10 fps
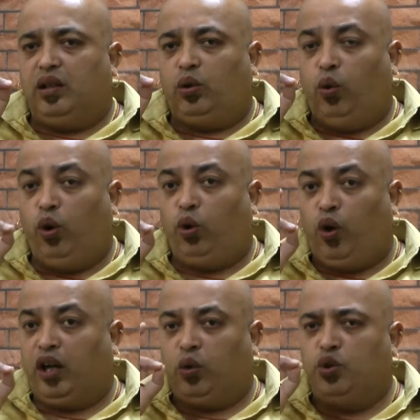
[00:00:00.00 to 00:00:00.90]
रो रो
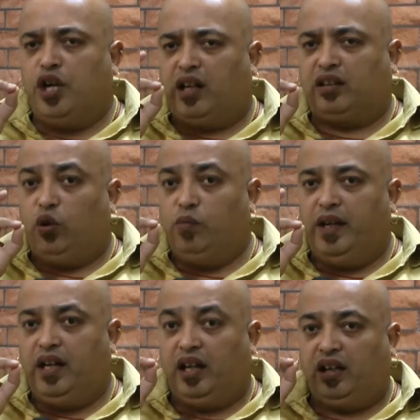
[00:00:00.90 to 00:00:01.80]
कर गुजारता हूँ
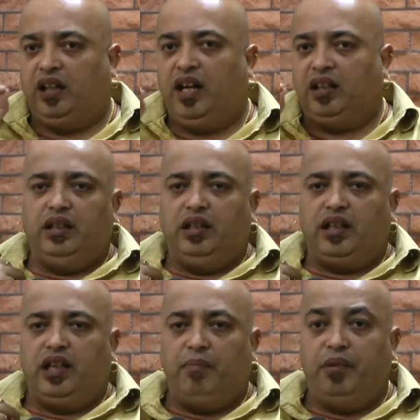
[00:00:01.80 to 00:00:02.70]
मैं हर रात
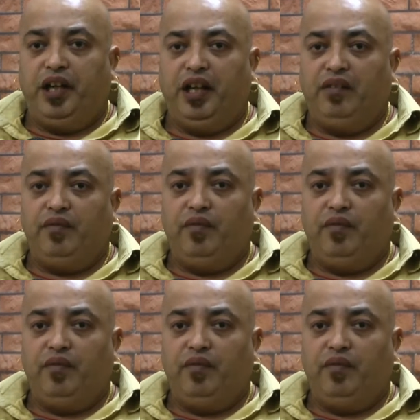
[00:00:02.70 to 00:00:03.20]
क्या मेरी